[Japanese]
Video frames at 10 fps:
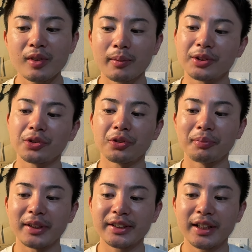まあちょっと
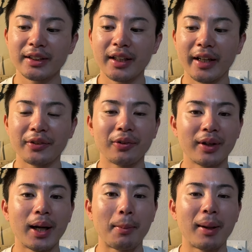まあ仕方ないという
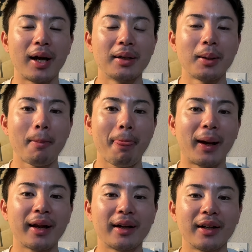か、ま
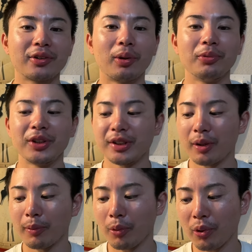あ、あれかなとは思うんですけ
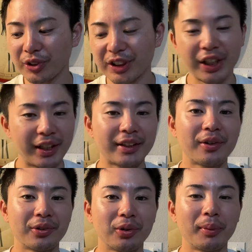ども、腰ってなって
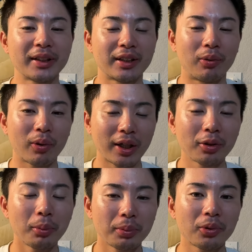くると、また他
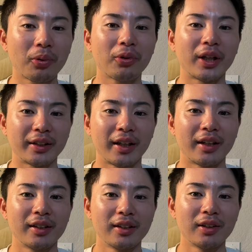のところなん
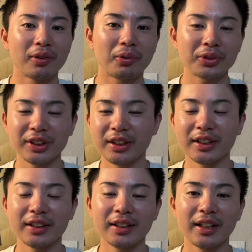で、
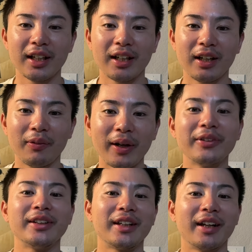腰が
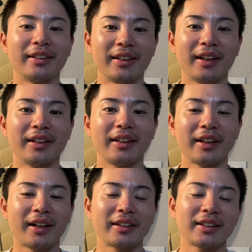悪いってなって、
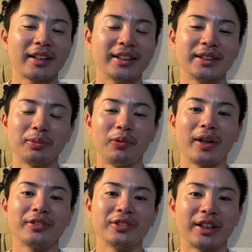で、肩肘も
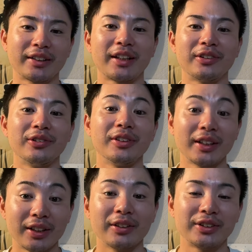悪くなってくるん
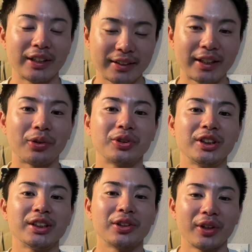で、絶対どっ
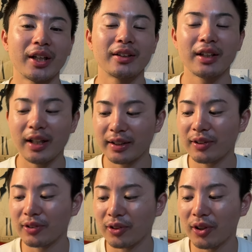ちにしろね。ってなって
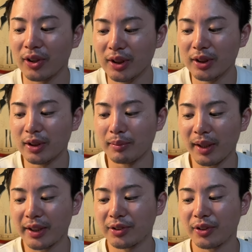くると、ま
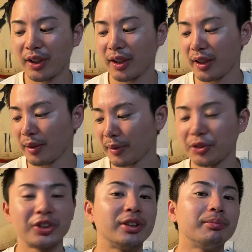あ非常に、えー、まあ
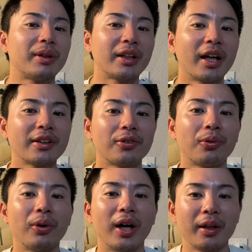ちょっと心配だなっていう
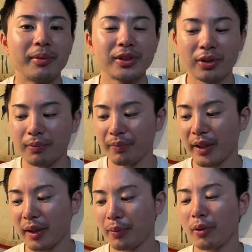ところはありますと。
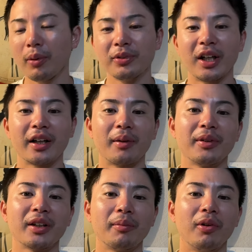で、フォームなんか
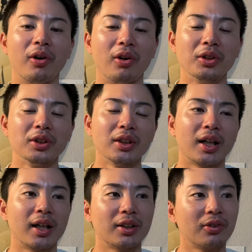見てても、
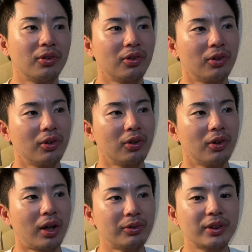あ
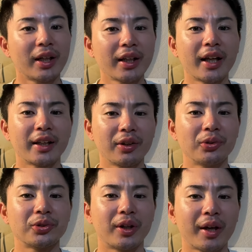のー、打たれない
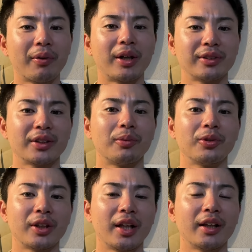要素が結構あるなと
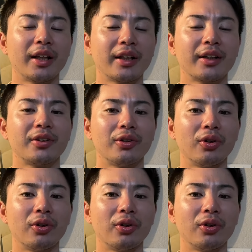思ってて、なんでかっていう